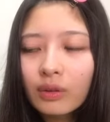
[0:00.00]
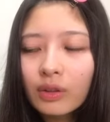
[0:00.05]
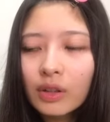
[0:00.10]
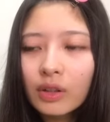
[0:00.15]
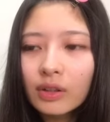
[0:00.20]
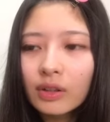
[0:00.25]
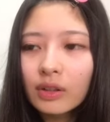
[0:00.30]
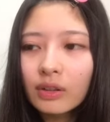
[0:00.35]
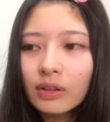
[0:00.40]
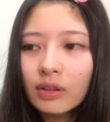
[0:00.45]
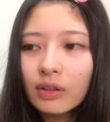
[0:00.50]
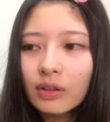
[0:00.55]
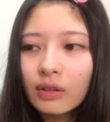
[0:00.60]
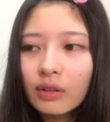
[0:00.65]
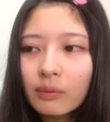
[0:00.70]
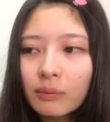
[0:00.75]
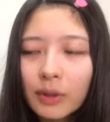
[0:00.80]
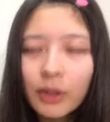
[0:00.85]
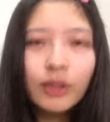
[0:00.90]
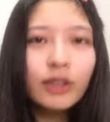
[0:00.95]
うなんていうんだろう、
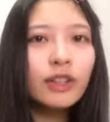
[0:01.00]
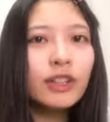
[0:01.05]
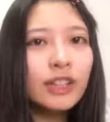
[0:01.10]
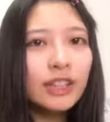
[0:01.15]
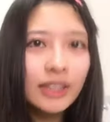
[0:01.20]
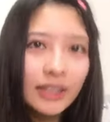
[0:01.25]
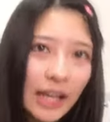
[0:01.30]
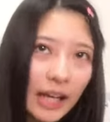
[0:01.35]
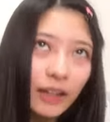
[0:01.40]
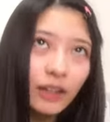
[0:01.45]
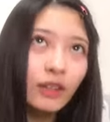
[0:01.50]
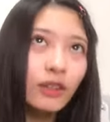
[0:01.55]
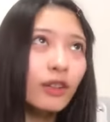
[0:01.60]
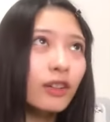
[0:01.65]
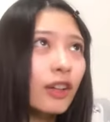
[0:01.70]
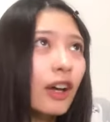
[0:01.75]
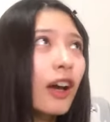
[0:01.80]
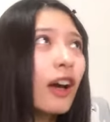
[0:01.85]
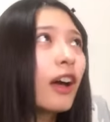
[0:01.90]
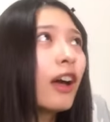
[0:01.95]
まあ、ゆうりさん
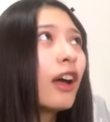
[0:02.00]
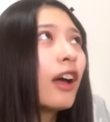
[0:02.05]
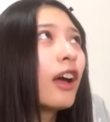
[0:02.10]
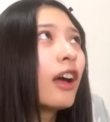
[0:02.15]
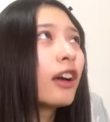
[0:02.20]
とか